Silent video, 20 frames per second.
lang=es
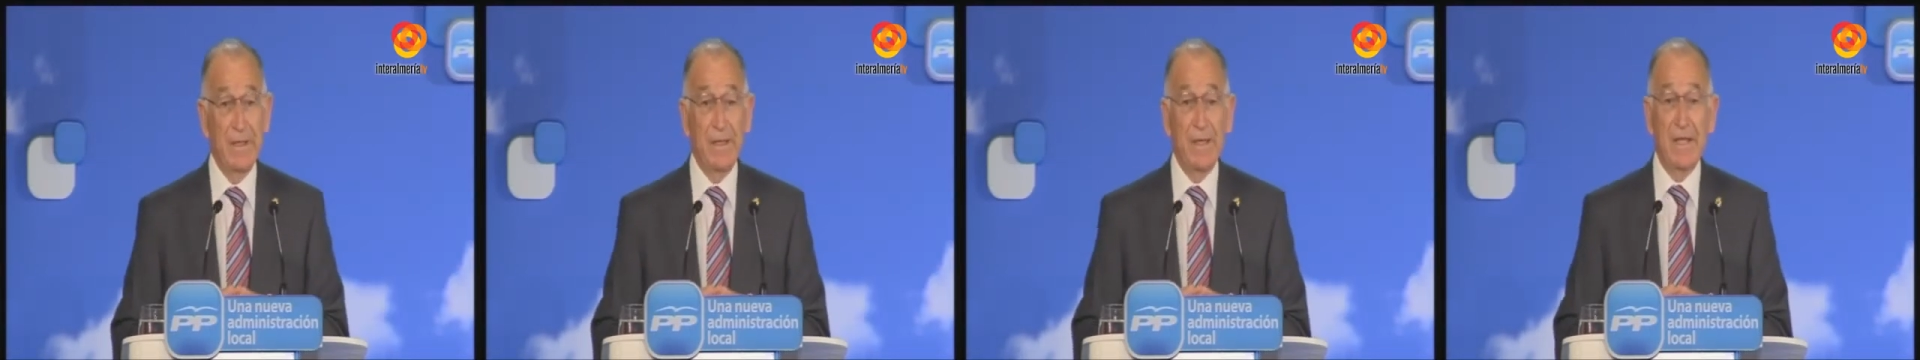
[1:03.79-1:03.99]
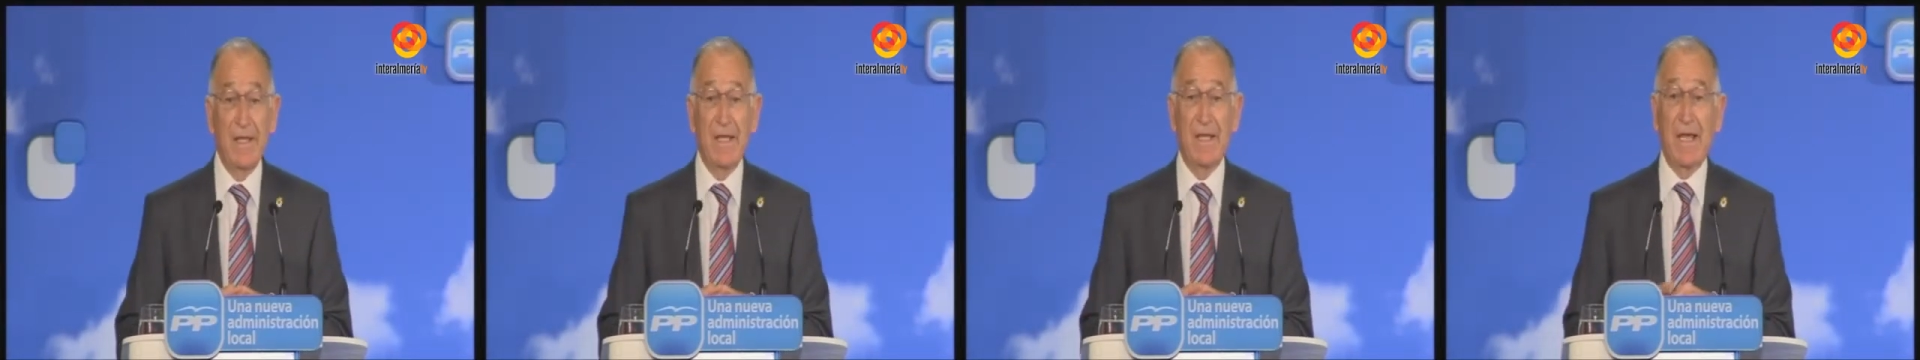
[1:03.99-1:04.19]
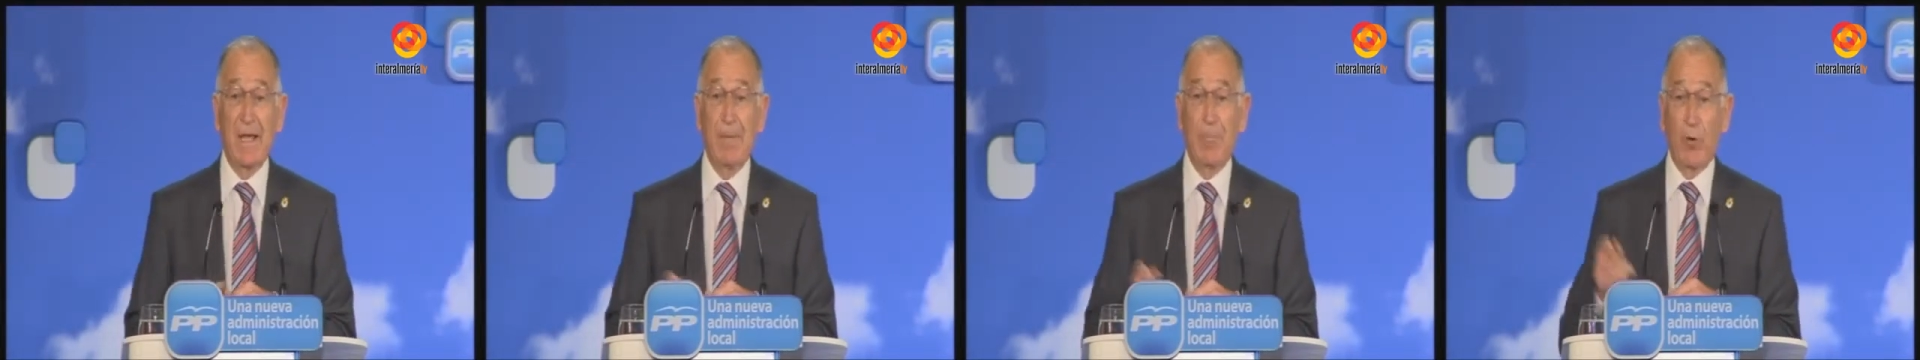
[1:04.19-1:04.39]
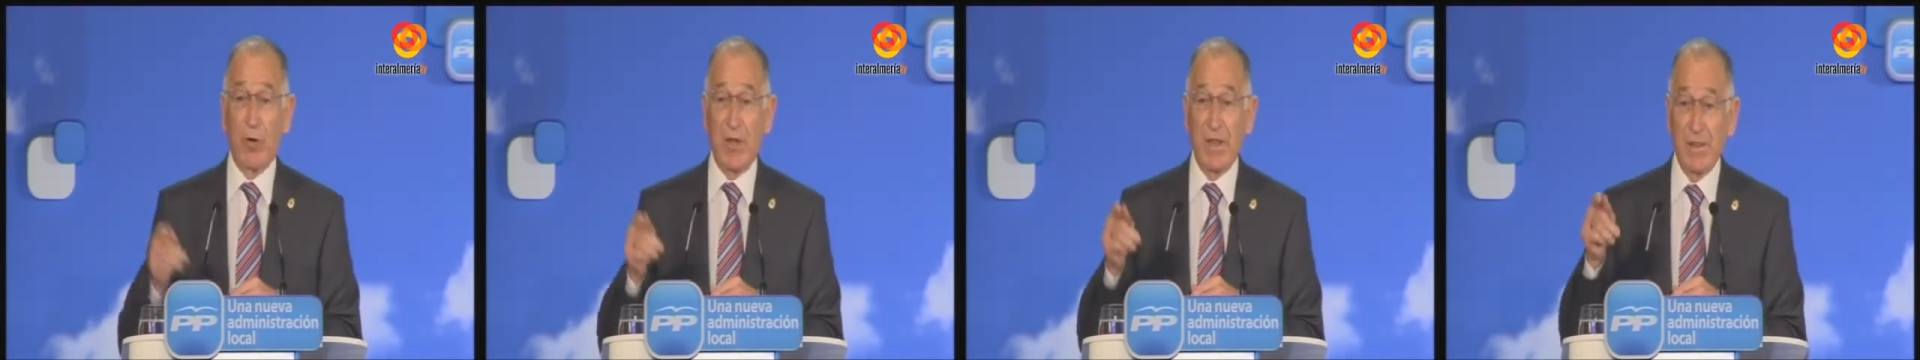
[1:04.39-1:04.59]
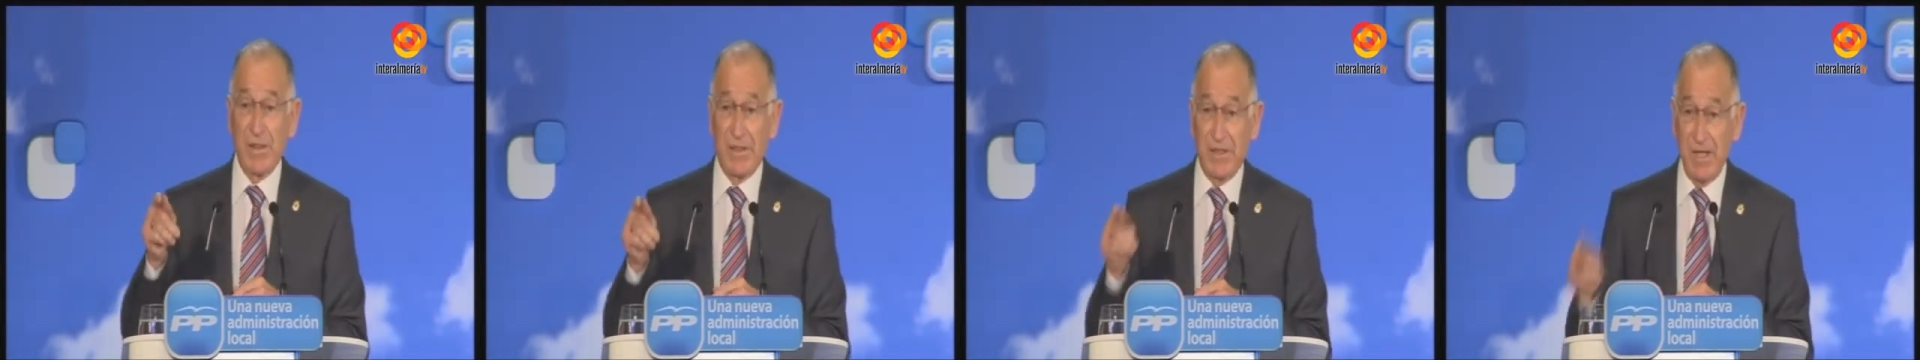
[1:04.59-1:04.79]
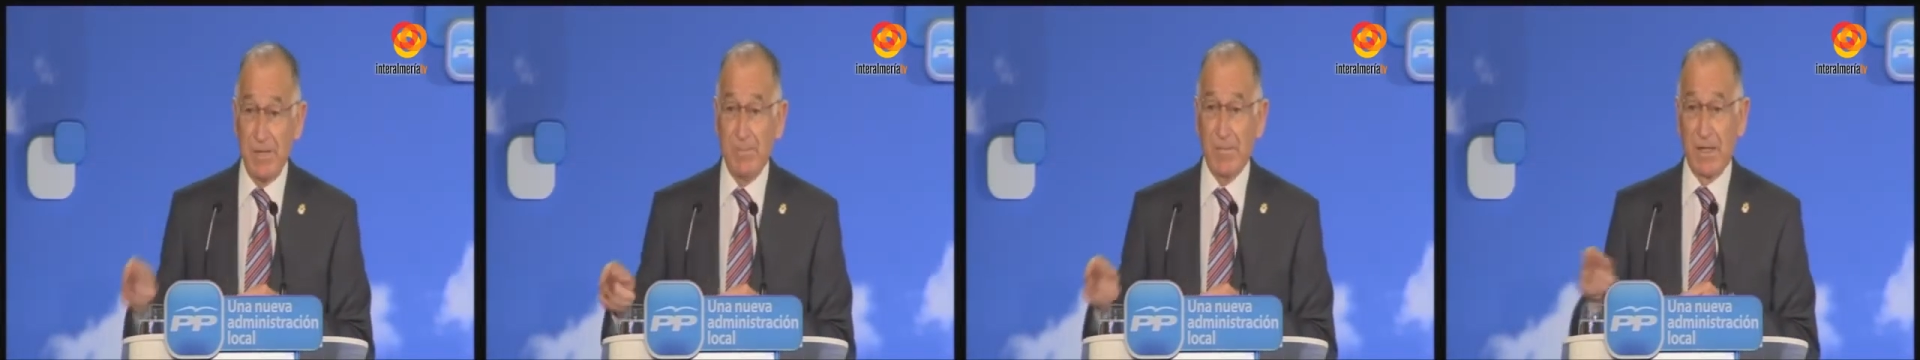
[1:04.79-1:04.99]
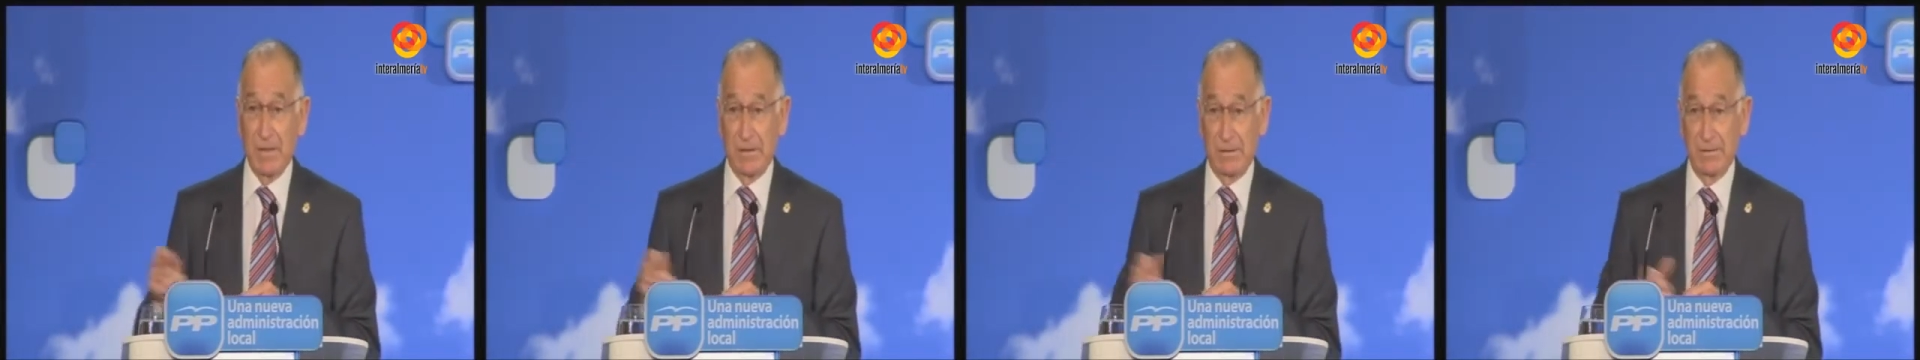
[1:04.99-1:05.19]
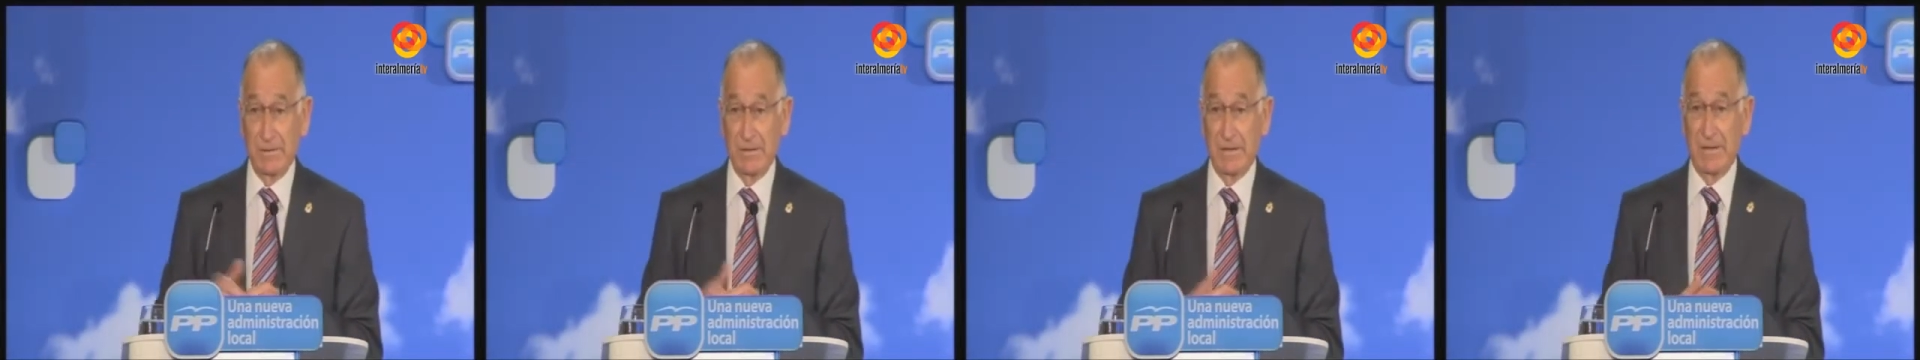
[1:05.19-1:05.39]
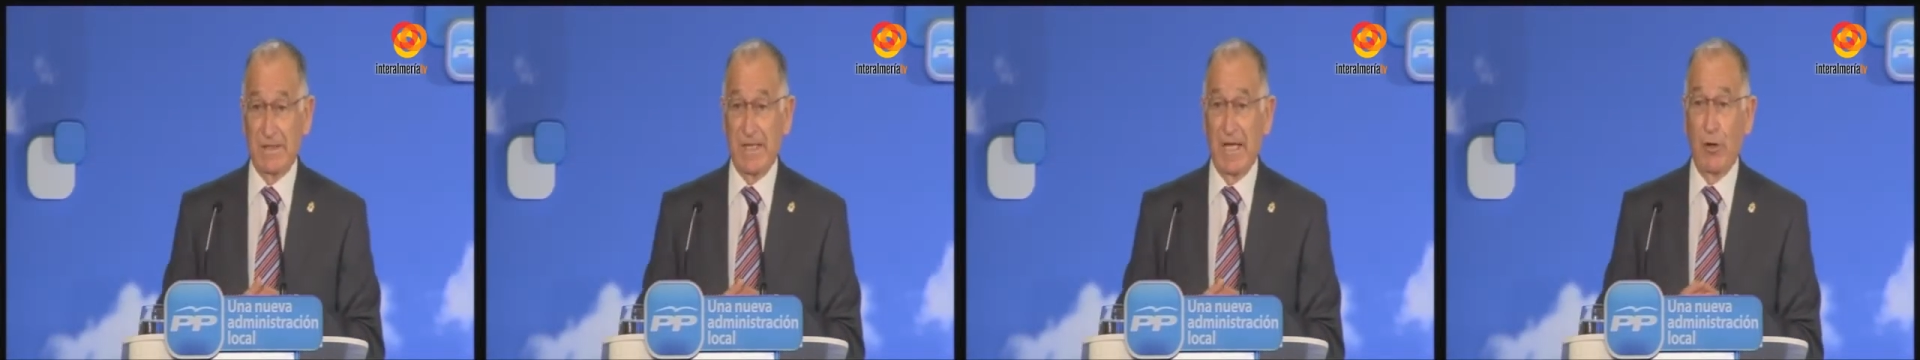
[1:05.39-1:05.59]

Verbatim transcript: y que por encima de